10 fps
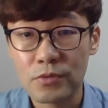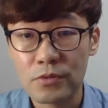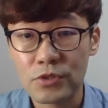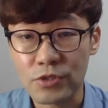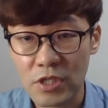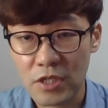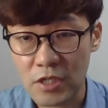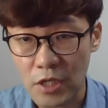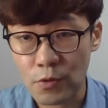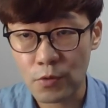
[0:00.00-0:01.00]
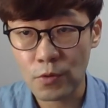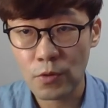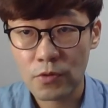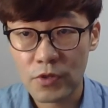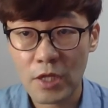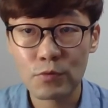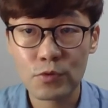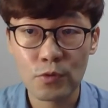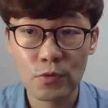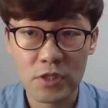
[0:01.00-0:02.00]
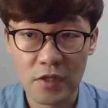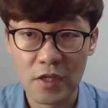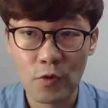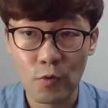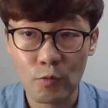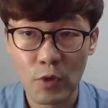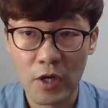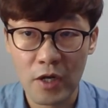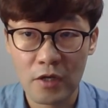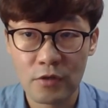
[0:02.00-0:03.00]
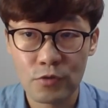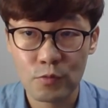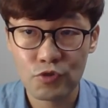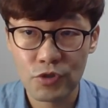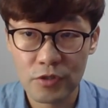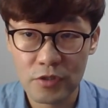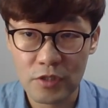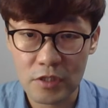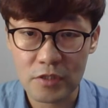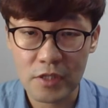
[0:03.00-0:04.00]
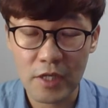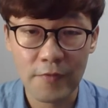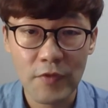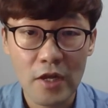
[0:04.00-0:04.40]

전체를 익히고 세부적으로 자세히 공부하라 이거 좀 추천을 드리는데